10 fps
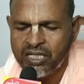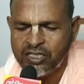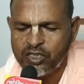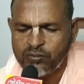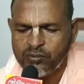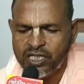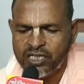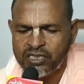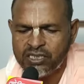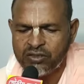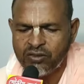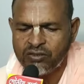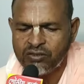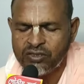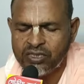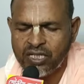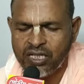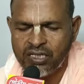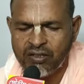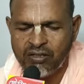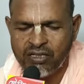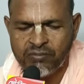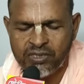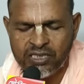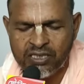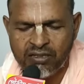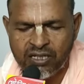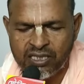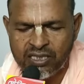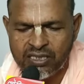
এক সময় শ্রী অযোধ্যায় অনাবৃষ্টি হয়